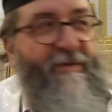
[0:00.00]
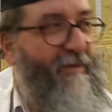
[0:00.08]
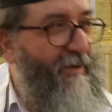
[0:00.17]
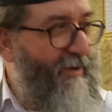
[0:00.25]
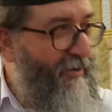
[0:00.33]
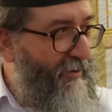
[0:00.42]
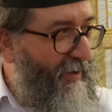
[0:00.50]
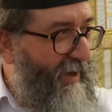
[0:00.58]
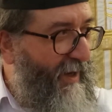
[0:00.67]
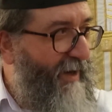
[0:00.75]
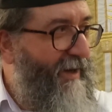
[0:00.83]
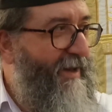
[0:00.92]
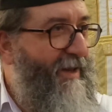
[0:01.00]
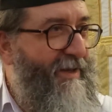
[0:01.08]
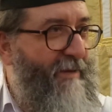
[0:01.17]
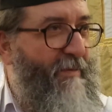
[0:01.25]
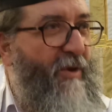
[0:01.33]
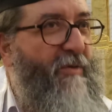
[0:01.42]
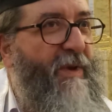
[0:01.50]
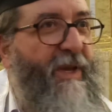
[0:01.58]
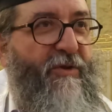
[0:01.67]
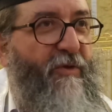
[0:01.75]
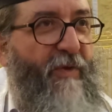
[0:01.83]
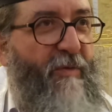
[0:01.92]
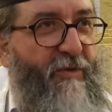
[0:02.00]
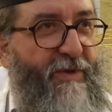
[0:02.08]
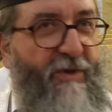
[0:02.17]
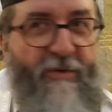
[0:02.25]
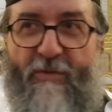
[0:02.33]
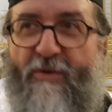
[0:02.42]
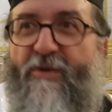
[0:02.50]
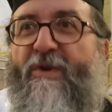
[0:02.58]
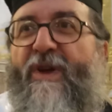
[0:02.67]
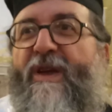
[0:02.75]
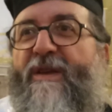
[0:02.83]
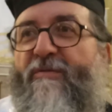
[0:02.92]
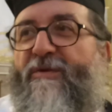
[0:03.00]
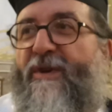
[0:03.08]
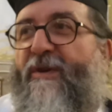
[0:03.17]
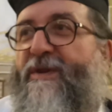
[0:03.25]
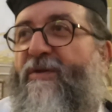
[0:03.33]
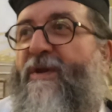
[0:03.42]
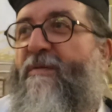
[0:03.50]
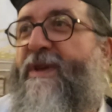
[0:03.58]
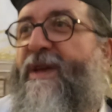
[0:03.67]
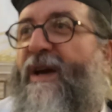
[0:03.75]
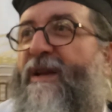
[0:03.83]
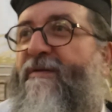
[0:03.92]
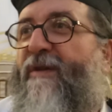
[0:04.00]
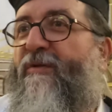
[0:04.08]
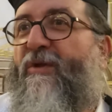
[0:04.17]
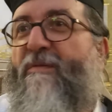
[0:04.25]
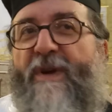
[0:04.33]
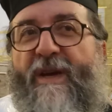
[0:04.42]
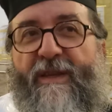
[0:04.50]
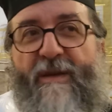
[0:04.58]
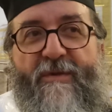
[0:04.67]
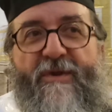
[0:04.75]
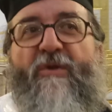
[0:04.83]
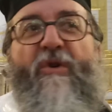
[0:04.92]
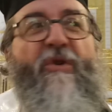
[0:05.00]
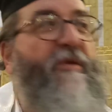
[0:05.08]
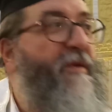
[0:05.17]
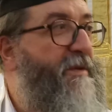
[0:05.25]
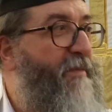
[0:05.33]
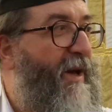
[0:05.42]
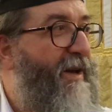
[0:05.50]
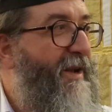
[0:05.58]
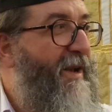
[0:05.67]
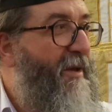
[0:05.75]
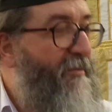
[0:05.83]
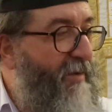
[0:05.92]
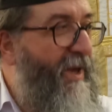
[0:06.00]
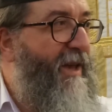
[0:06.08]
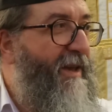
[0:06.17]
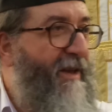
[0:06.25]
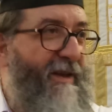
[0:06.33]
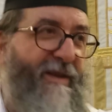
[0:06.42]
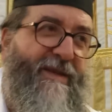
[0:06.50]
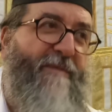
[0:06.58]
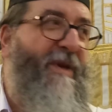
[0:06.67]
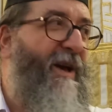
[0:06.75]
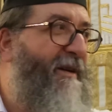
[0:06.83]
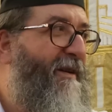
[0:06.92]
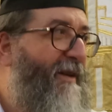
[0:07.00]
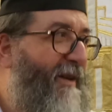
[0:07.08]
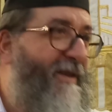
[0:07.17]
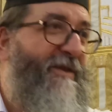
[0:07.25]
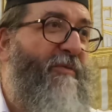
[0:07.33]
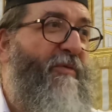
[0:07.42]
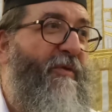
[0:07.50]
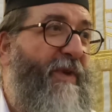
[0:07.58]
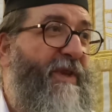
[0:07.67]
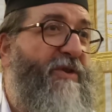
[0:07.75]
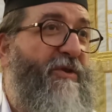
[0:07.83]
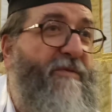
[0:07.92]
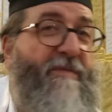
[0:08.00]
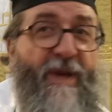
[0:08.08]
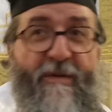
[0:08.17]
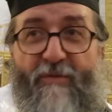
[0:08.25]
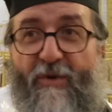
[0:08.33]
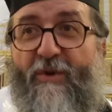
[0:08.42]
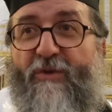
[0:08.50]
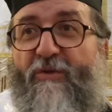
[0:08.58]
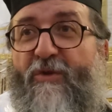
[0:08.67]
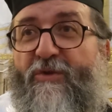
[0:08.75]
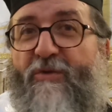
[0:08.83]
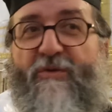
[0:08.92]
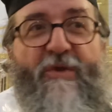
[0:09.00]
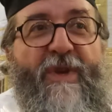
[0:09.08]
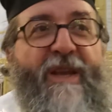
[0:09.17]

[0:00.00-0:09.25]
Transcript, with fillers: que je sois clair. C'est pas une obligation de faire moutsi non plus. Pour ça que si on oublie allez bien dans le Birkat Amazon, on recommence pas. Mais c'est bien. Et si on peut faire des choses bien pour euh, tout le scrou du clan